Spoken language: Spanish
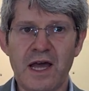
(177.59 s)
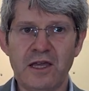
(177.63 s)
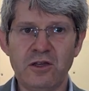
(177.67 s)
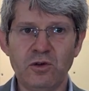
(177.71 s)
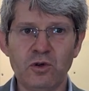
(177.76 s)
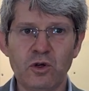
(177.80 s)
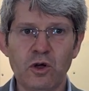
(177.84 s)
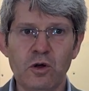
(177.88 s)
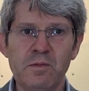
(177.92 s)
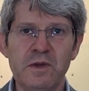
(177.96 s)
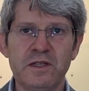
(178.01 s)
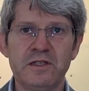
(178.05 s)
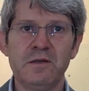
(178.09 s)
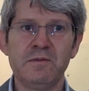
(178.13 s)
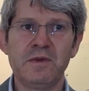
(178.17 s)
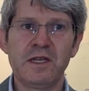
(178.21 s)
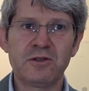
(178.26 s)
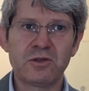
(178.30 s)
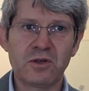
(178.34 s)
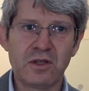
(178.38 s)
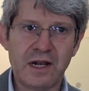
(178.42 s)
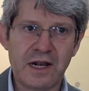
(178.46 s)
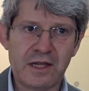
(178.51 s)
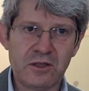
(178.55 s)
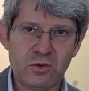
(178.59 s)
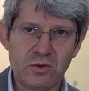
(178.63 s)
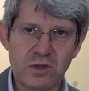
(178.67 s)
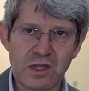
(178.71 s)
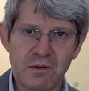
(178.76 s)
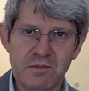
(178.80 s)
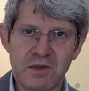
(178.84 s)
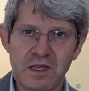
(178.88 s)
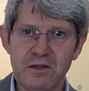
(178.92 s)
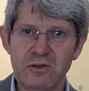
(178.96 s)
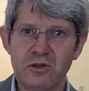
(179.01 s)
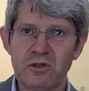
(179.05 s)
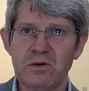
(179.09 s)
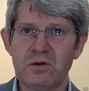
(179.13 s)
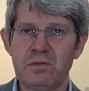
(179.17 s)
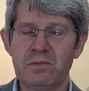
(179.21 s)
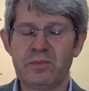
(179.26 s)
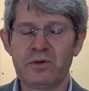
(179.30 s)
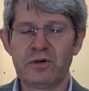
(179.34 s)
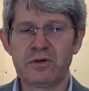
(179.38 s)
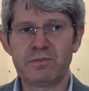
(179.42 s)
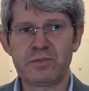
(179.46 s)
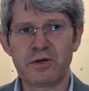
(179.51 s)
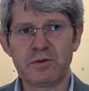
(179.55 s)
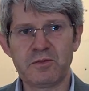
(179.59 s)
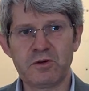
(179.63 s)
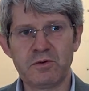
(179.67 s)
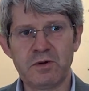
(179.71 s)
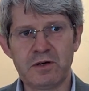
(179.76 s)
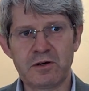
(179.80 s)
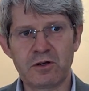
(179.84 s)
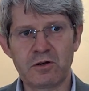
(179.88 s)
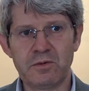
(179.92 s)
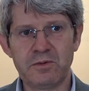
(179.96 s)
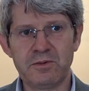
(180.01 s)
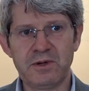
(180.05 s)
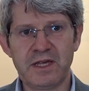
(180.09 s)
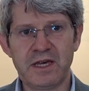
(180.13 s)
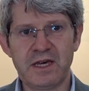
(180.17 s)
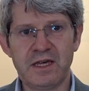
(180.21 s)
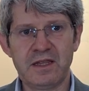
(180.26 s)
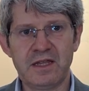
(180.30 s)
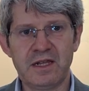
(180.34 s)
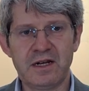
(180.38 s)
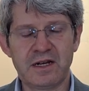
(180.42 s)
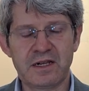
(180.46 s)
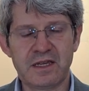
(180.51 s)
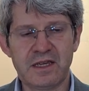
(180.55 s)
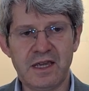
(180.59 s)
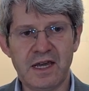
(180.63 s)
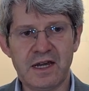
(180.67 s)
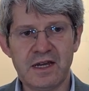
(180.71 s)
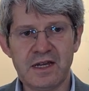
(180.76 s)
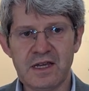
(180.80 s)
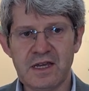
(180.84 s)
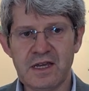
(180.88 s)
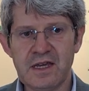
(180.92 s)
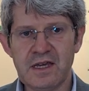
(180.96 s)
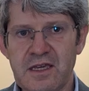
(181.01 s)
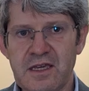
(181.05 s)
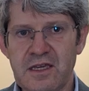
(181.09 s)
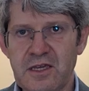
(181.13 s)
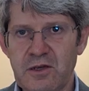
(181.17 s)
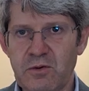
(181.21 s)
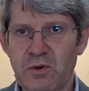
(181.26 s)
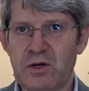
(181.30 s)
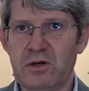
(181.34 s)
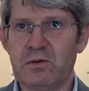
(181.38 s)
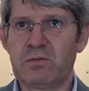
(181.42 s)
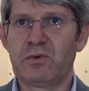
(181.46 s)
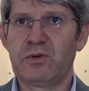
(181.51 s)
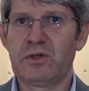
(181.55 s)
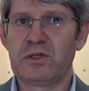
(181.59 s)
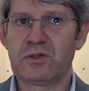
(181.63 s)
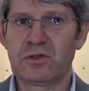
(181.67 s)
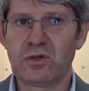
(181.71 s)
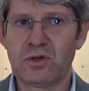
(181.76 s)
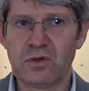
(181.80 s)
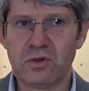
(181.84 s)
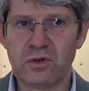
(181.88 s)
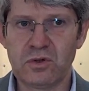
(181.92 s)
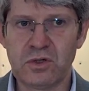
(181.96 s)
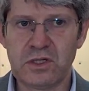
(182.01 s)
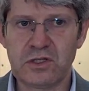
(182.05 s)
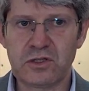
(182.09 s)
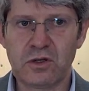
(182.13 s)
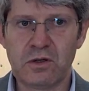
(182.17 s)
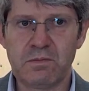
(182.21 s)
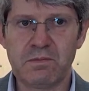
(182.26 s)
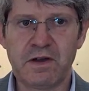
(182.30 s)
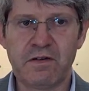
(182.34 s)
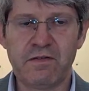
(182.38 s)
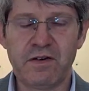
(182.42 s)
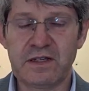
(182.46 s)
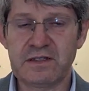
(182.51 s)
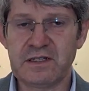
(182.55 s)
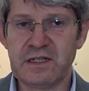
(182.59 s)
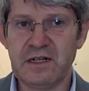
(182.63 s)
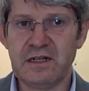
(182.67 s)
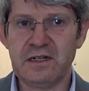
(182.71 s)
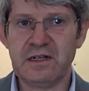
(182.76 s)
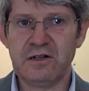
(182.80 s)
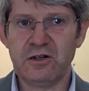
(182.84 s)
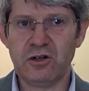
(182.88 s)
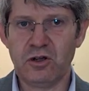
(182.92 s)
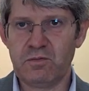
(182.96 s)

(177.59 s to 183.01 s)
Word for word: hay un convencimiento del ayuntamiento por promover comunidades de energía y bueno, pues todo eso es más fácil.